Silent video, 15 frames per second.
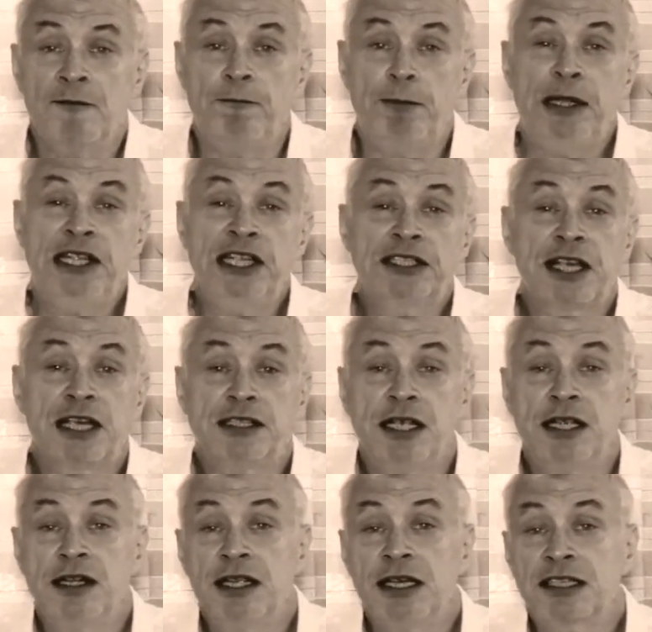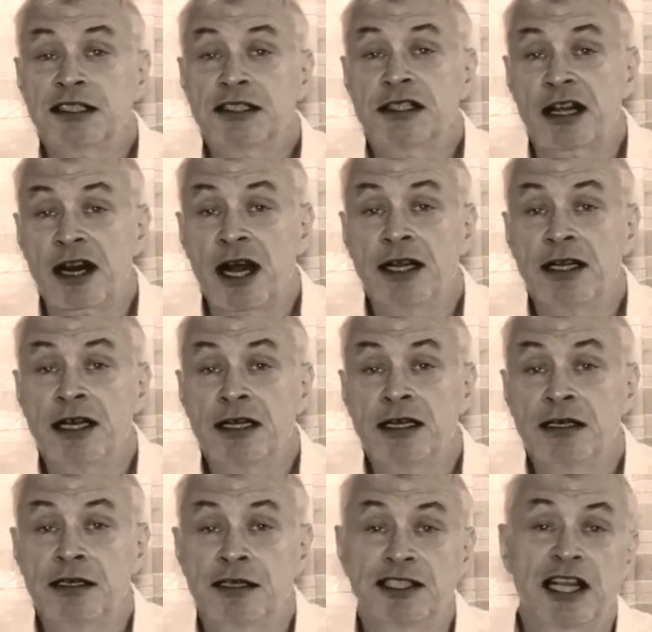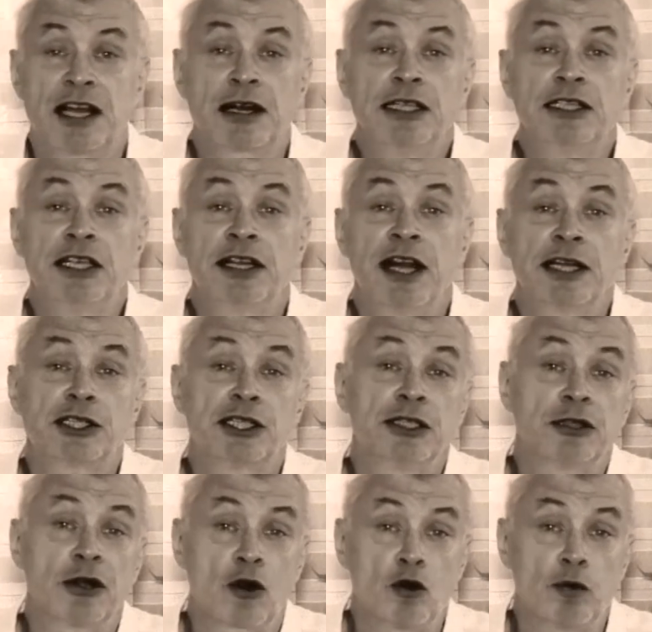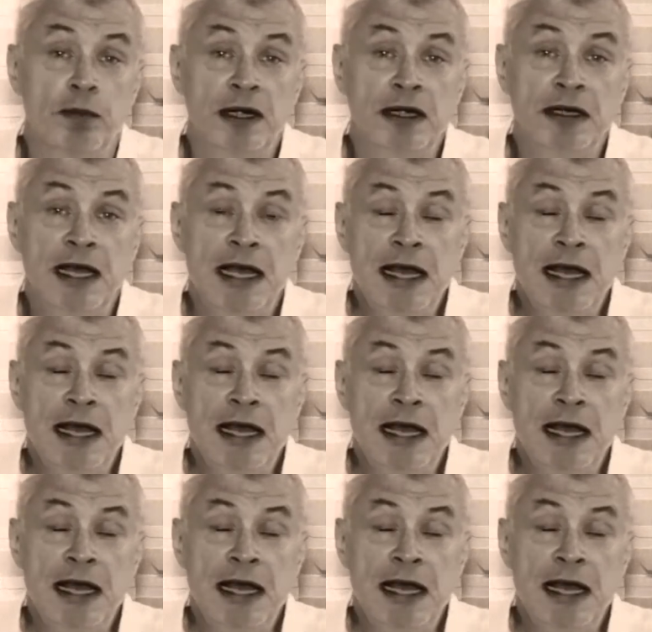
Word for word: в пяти соседних странах зарыты наши трупы,